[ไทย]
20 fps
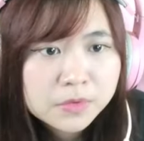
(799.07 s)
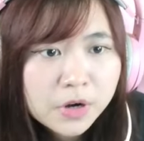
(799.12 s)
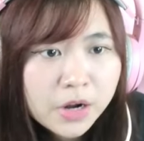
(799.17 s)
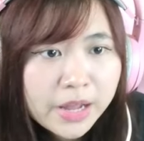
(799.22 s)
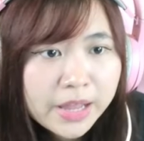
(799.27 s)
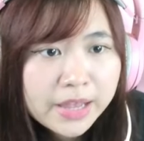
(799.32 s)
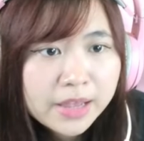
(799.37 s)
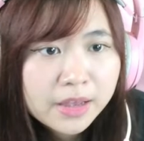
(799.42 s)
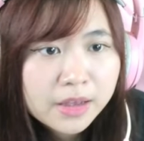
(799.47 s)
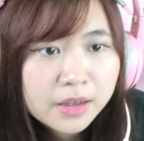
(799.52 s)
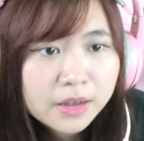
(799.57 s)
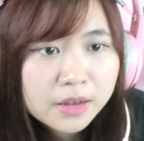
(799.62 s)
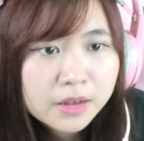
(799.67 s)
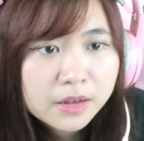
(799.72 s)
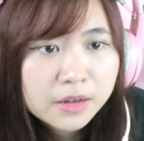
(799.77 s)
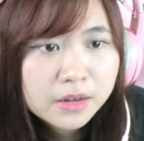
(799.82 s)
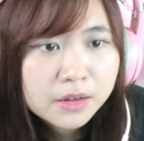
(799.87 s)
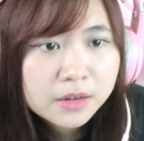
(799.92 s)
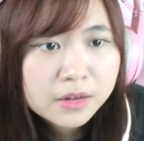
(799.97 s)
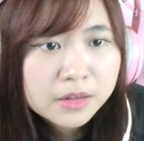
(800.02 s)
เฮ้ย
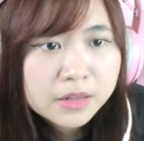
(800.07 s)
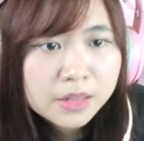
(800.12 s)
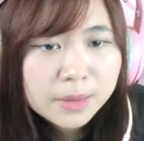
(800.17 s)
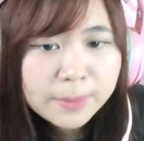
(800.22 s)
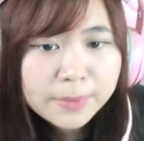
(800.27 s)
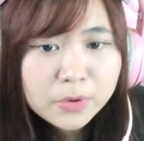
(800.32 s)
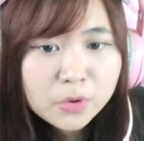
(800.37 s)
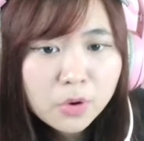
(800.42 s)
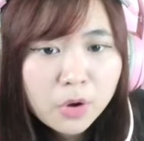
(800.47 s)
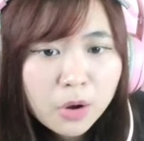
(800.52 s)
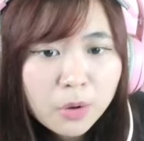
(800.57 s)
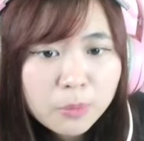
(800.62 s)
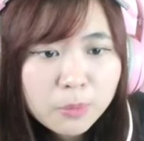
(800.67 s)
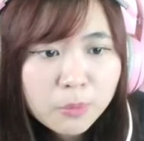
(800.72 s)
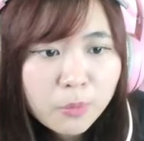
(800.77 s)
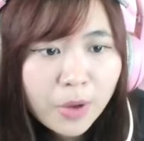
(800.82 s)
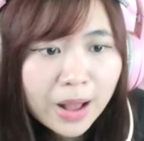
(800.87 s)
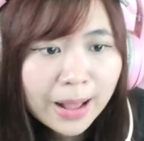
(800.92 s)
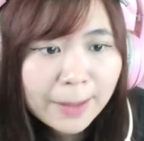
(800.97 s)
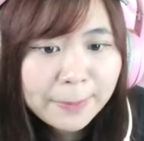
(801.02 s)
ทำไมทุกคน
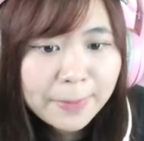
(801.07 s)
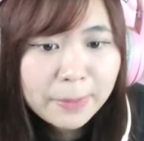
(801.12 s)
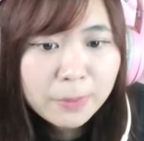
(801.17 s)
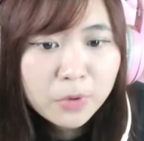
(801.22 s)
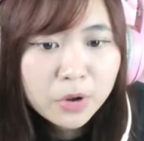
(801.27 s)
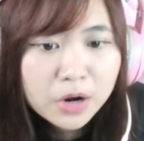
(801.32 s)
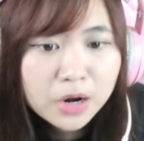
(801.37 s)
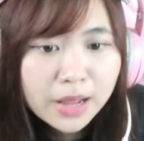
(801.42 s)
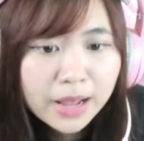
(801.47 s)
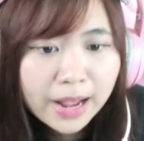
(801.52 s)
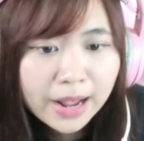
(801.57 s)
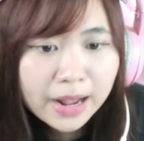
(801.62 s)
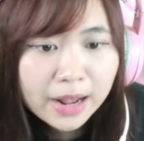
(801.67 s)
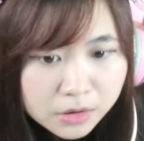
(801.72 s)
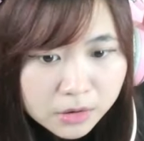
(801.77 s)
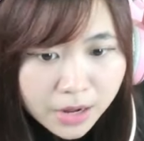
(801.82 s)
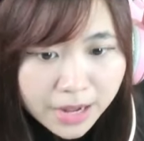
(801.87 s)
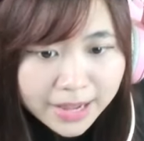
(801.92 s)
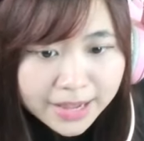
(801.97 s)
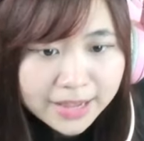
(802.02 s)
ว้าไปหมดเลยอ่ะ
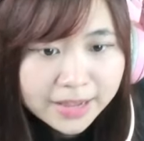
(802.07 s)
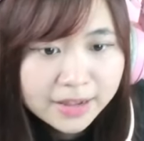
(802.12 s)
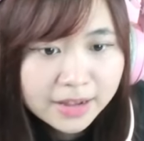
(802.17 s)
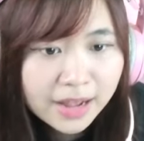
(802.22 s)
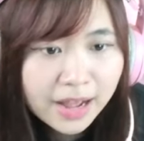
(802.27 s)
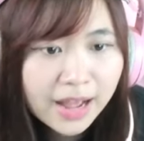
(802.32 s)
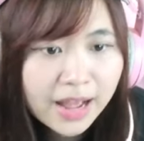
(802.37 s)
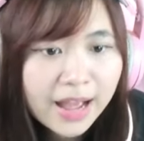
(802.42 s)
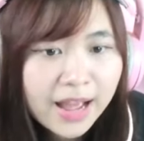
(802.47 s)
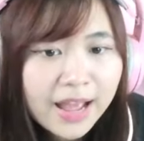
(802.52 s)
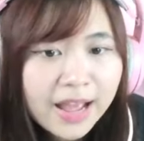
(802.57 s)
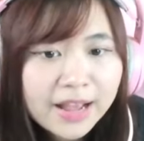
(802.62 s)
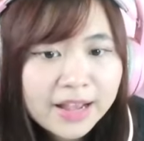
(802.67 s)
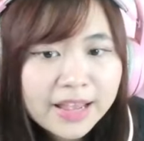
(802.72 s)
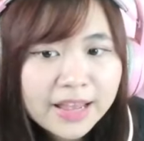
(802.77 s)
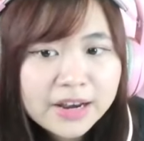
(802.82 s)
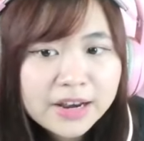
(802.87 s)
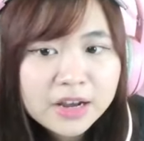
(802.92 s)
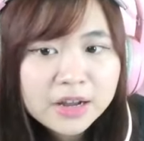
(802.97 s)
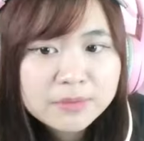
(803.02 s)
เฮ้ยอ่า
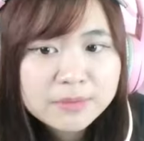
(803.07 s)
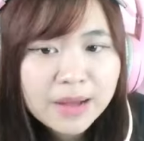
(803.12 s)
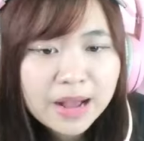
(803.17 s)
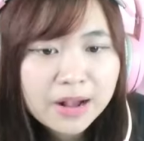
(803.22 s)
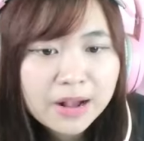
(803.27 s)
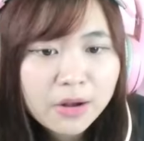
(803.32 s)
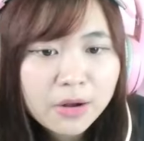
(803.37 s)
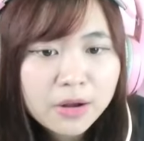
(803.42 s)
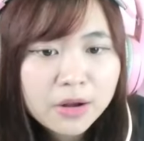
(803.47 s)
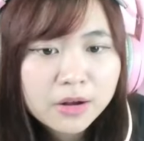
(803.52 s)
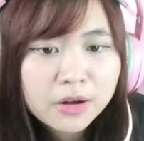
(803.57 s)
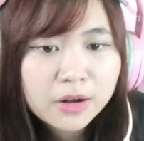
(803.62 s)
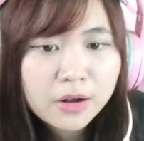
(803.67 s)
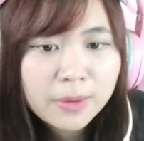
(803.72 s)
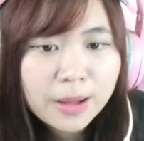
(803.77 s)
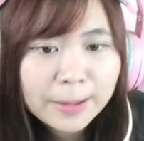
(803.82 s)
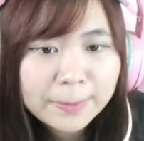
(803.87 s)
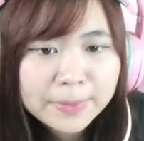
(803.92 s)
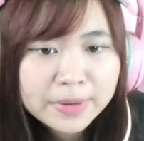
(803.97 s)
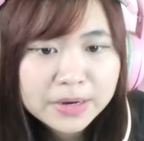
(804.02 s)
แค่เดินมาก็ก็
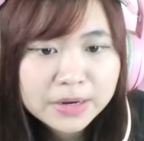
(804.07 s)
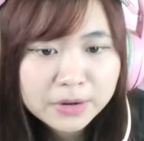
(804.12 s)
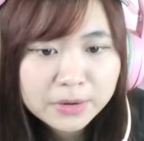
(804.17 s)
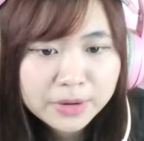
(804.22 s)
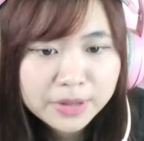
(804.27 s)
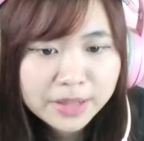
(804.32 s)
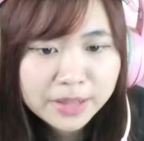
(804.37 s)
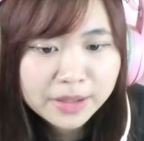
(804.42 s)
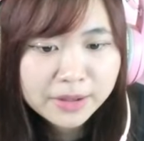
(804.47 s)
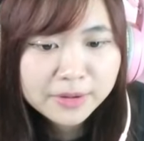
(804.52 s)
ว้าไปเลยโอเค